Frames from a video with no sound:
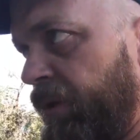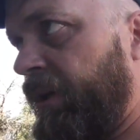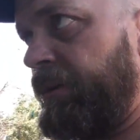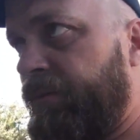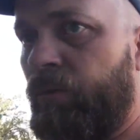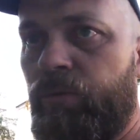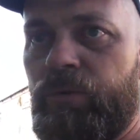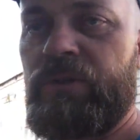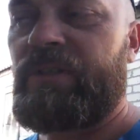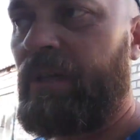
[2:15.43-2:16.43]
уехать в
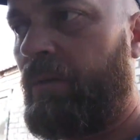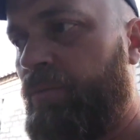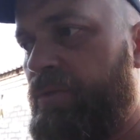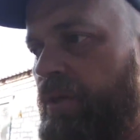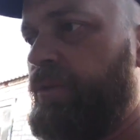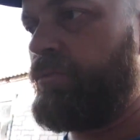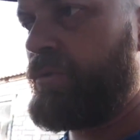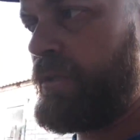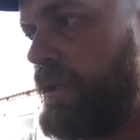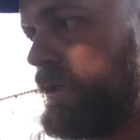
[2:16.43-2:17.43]
другую языковую
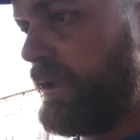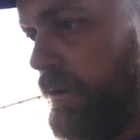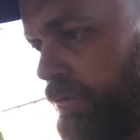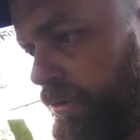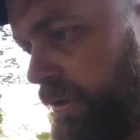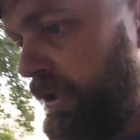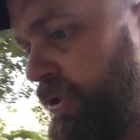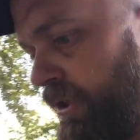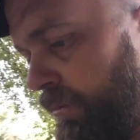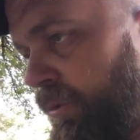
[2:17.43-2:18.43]
среду, стать для кого-то
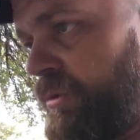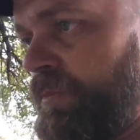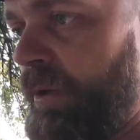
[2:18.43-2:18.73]
таджиком и